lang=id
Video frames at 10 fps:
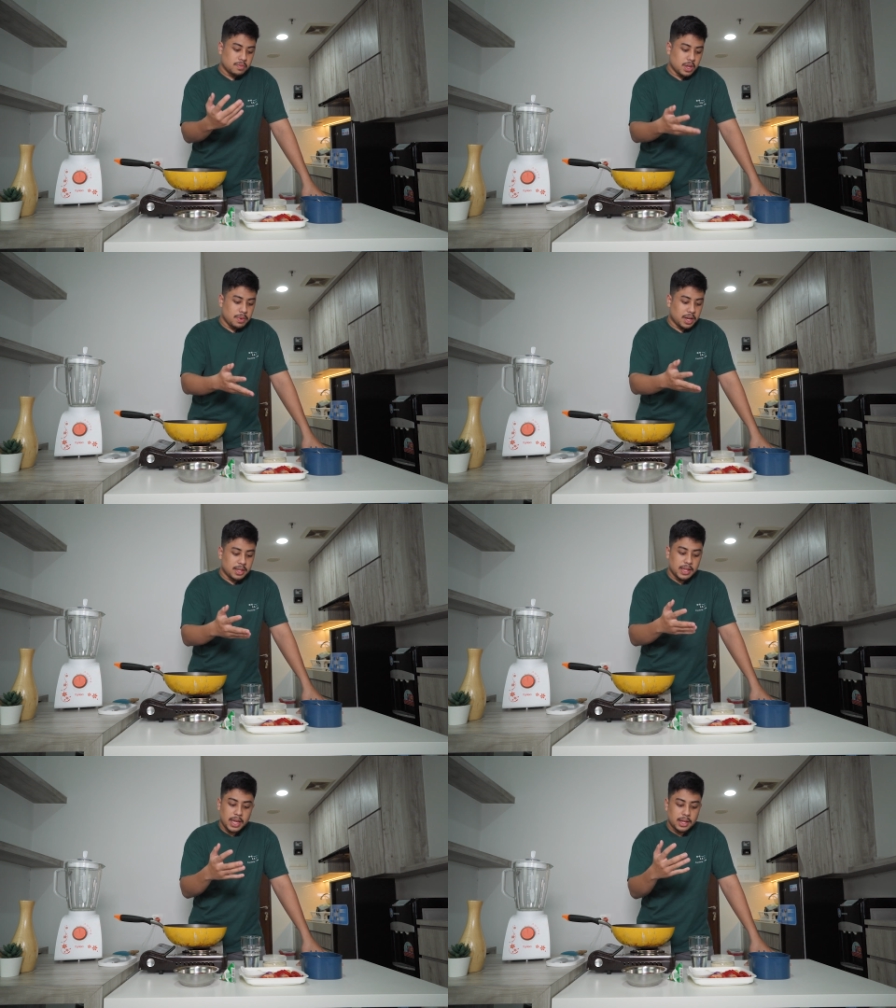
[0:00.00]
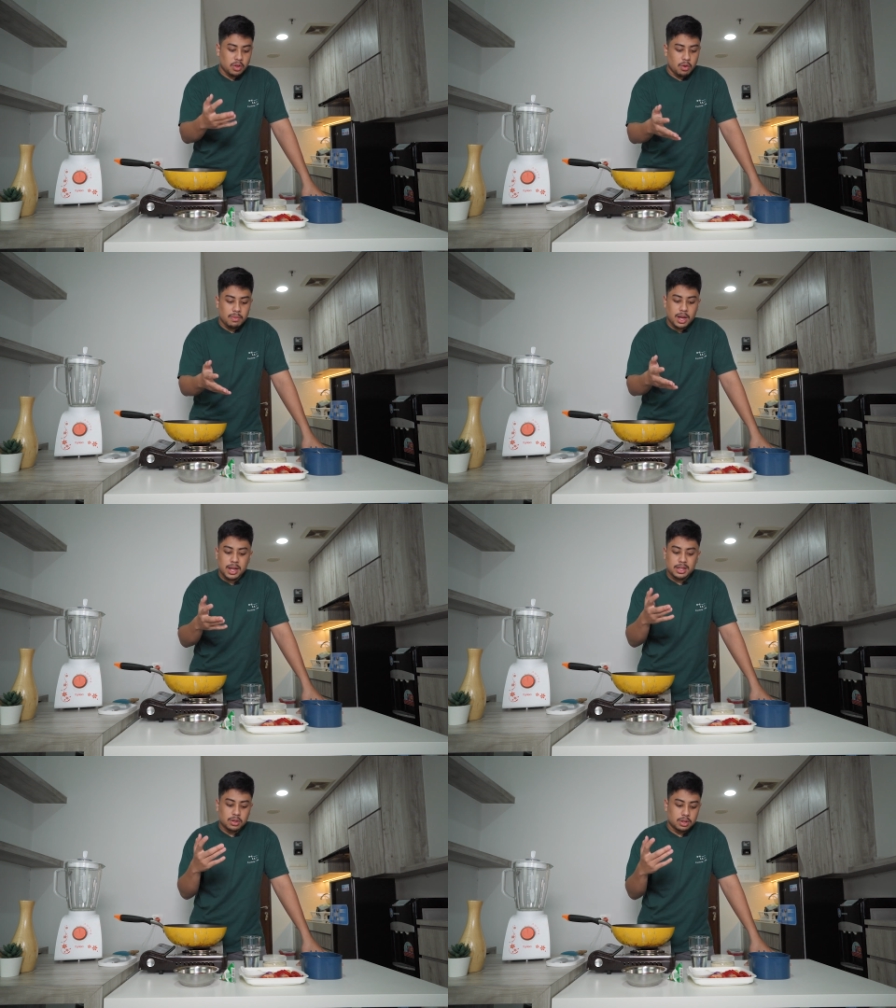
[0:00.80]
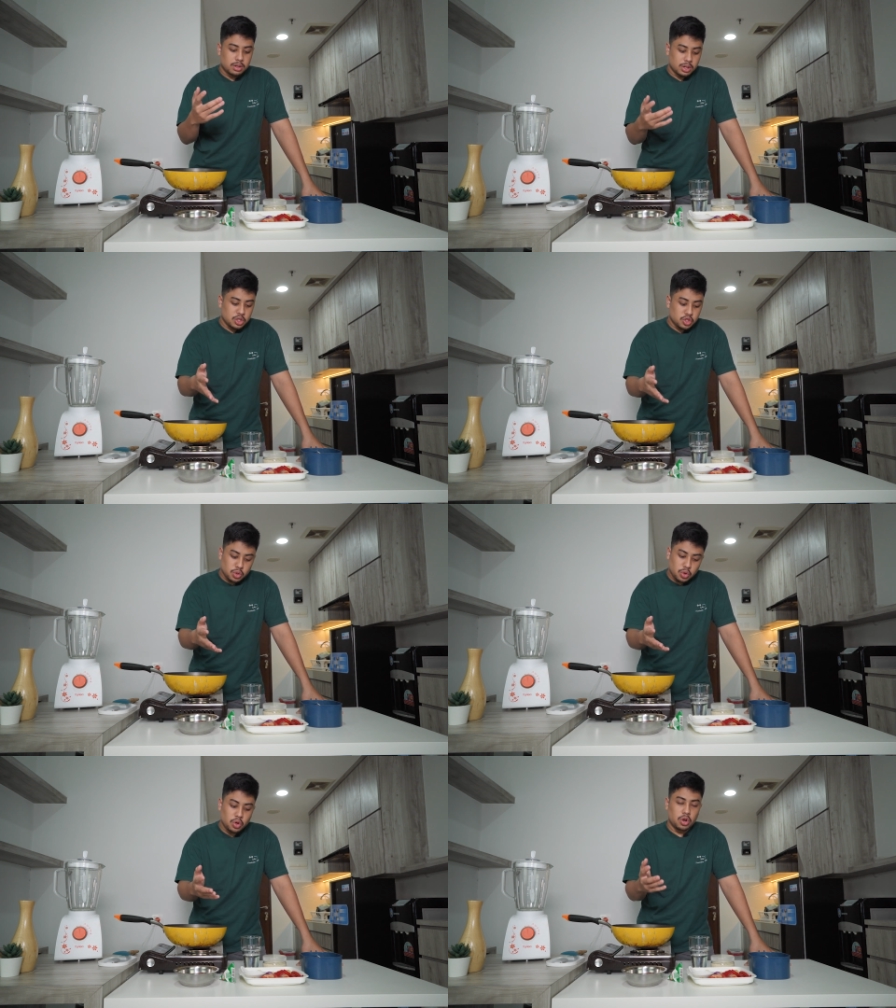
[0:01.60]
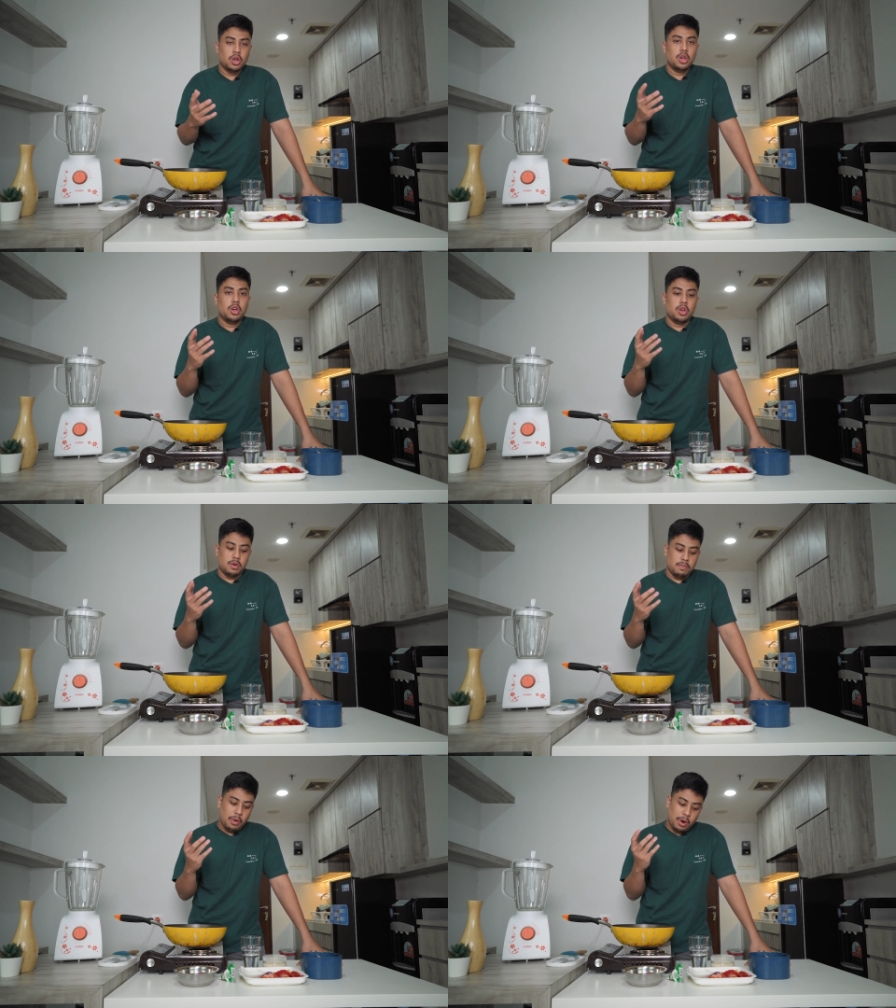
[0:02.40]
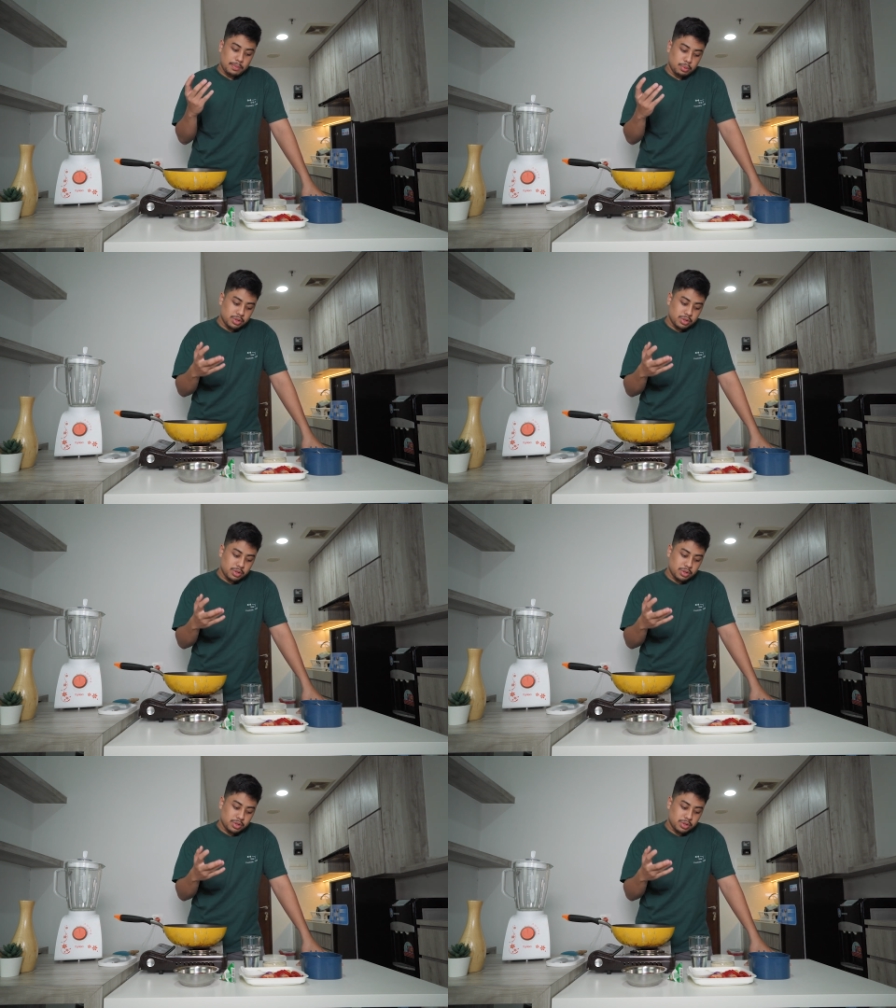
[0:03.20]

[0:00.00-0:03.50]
cabai keriting, tomat, kencur, bawang